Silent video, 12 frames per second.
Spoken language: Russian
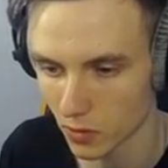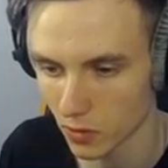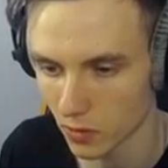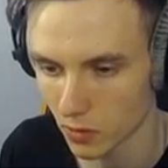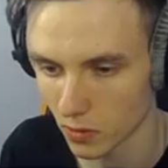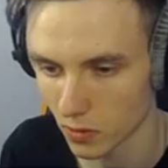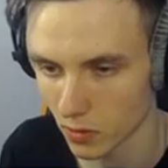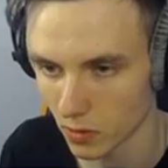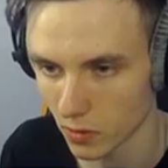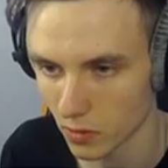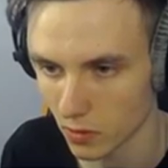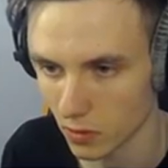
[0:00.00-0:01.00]
Nope.
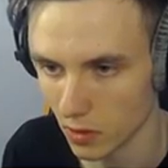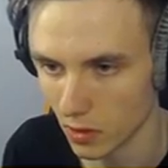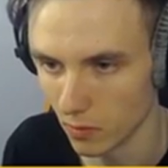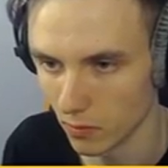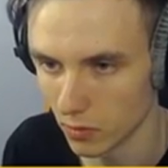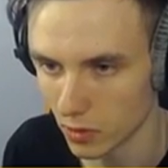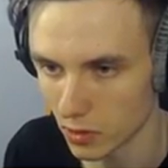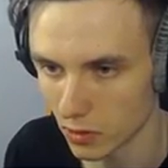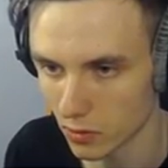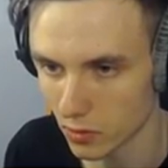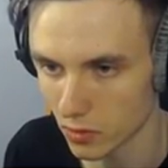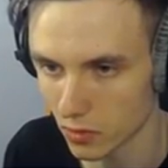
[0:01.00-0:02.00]
Um,
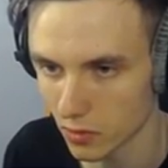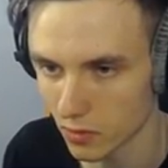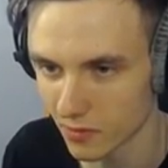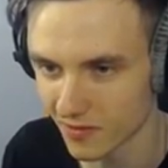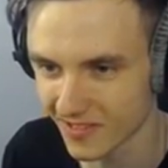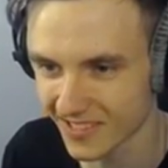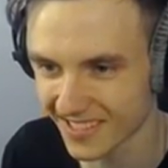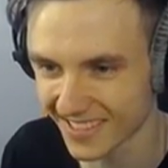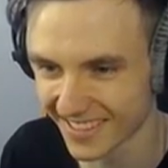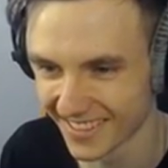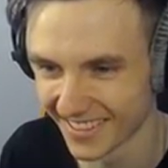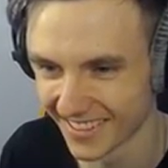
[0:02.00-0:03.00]
пожалуйста.
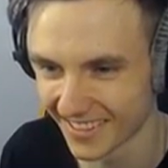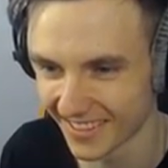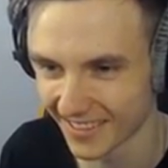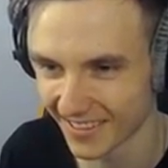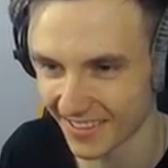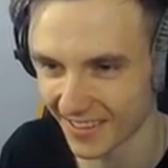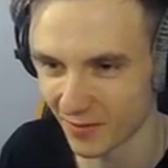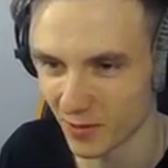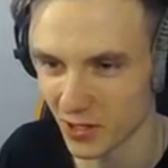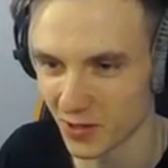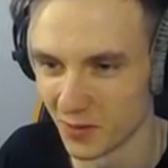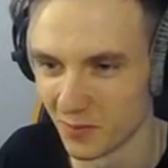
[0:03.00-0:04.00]
Nope. Что,
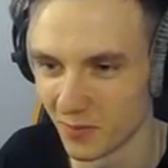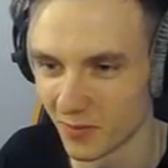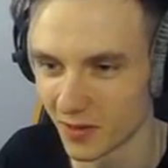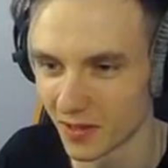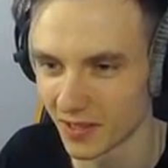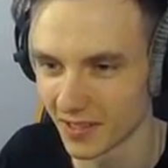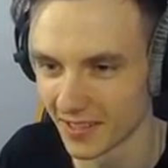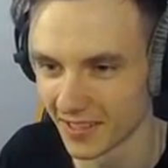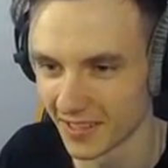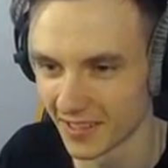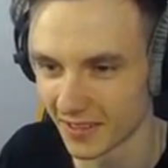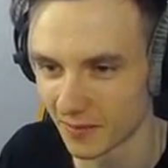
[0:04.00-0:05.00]
что это выпало?
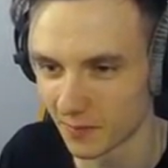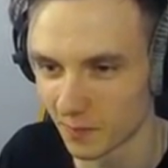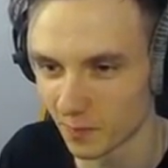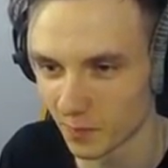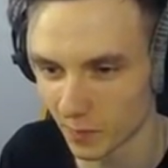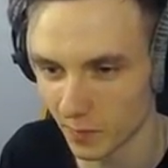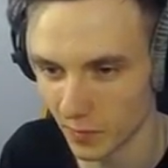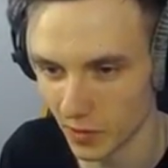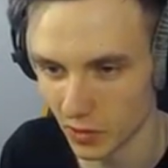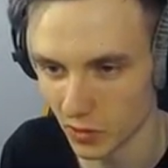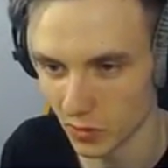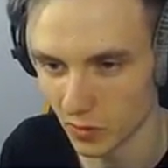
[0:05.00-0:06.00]
А что, что
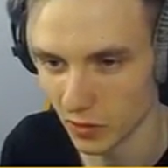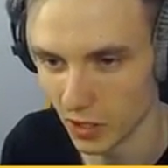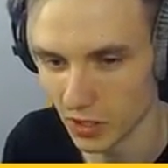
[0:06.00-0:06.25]
это выпало?